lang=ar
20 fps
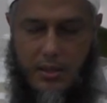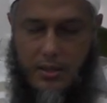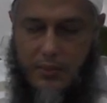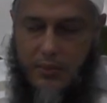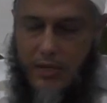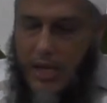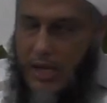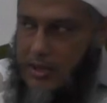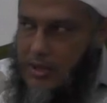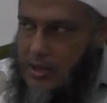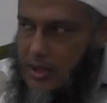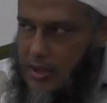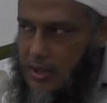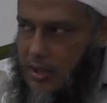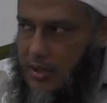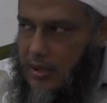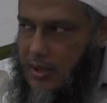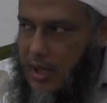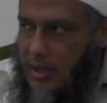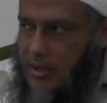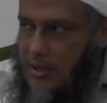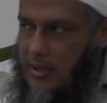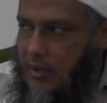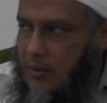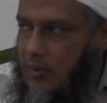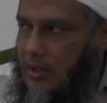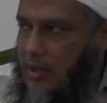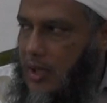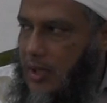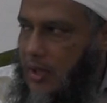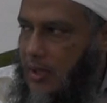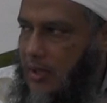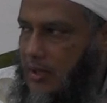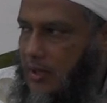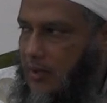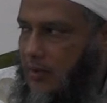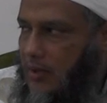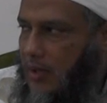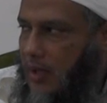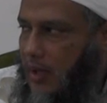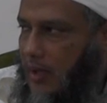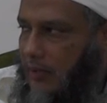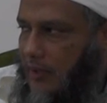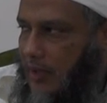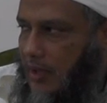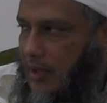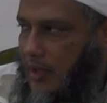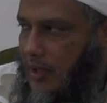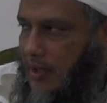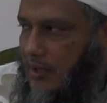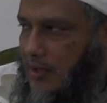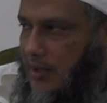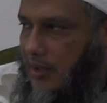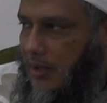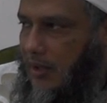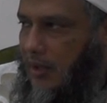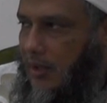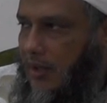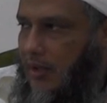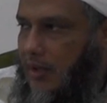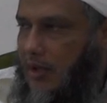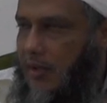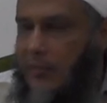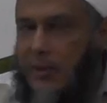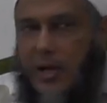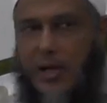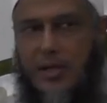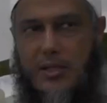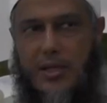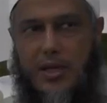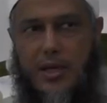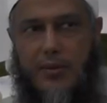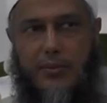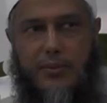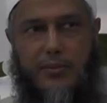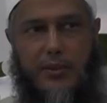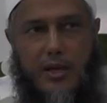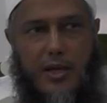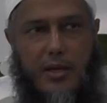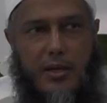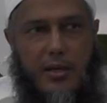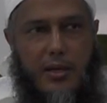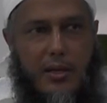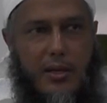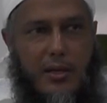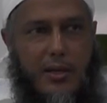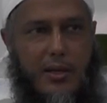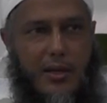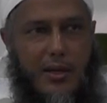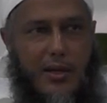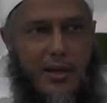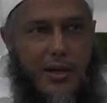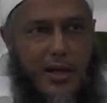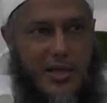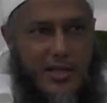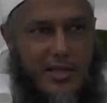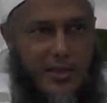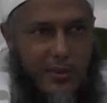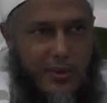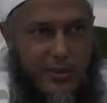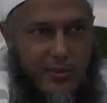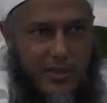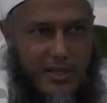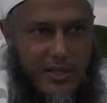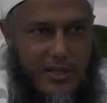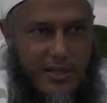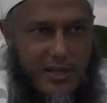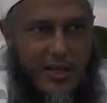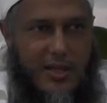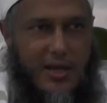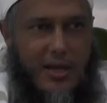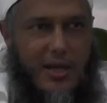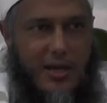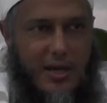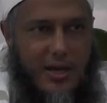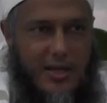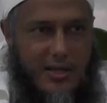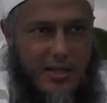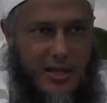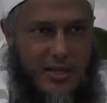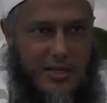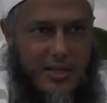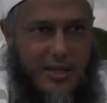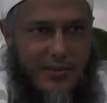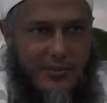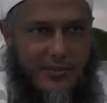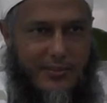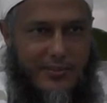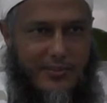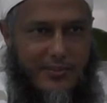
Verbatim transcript: في حجته حجة الوداع التي ودع فيها الناس لما نزل بمنى قسم المسجد إلى ثلاثة أقسام